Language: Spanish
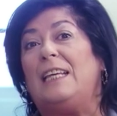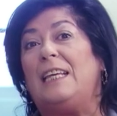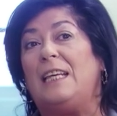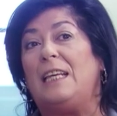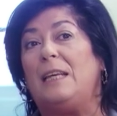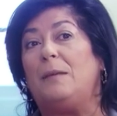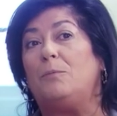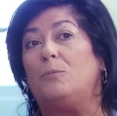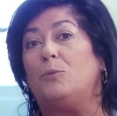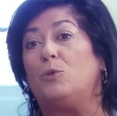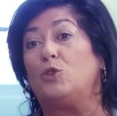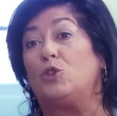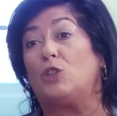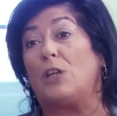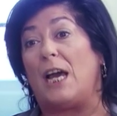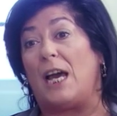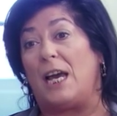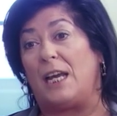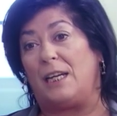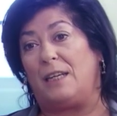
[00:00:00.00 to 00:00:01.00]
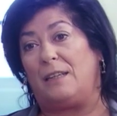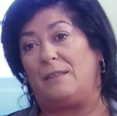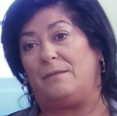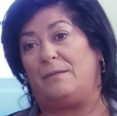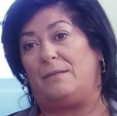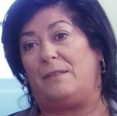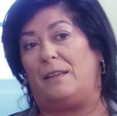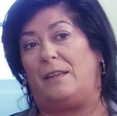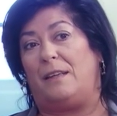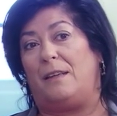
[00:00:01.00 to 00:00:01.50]
y
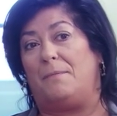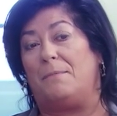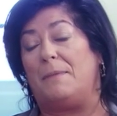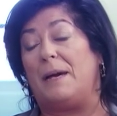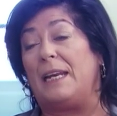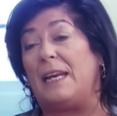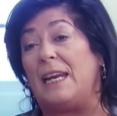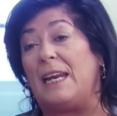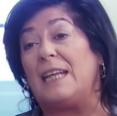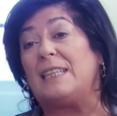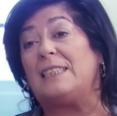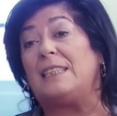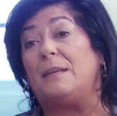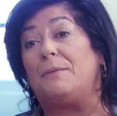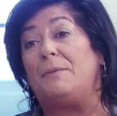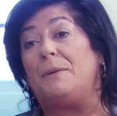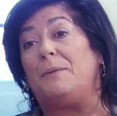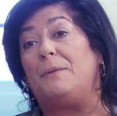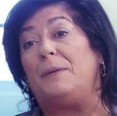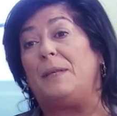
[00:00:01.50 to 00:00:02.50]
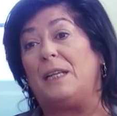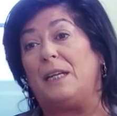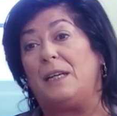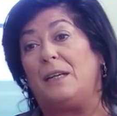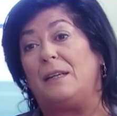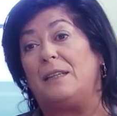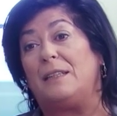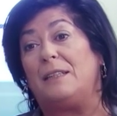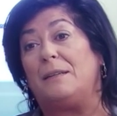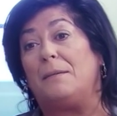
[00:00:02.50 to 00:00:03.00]
buscar eh, maneras de
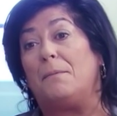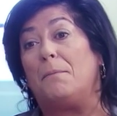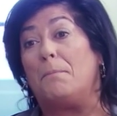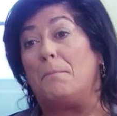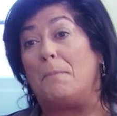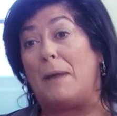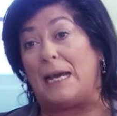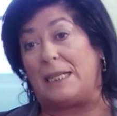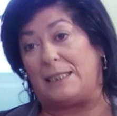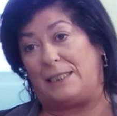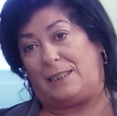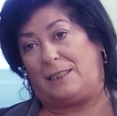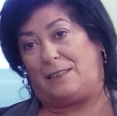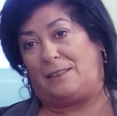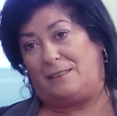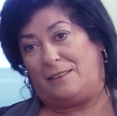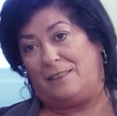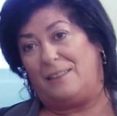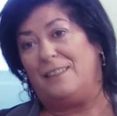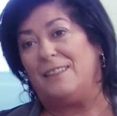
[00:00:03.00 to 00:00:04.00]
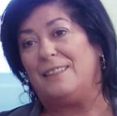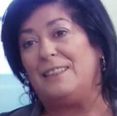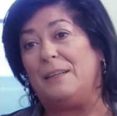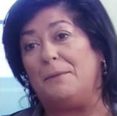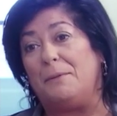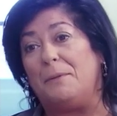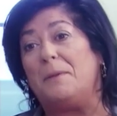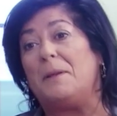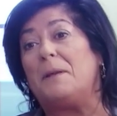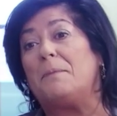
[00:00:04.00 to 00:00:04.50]
vivir más,
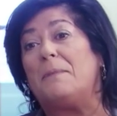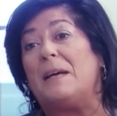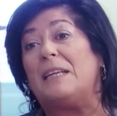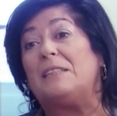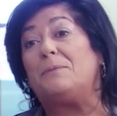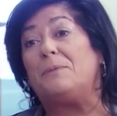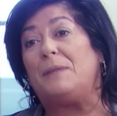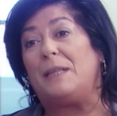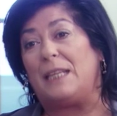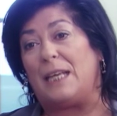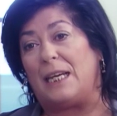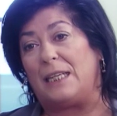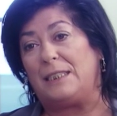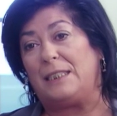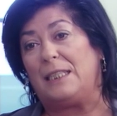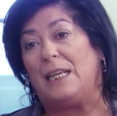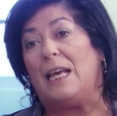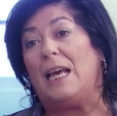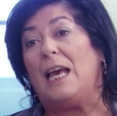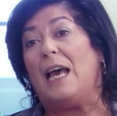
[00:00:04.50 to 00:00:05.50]
de vivir más vidas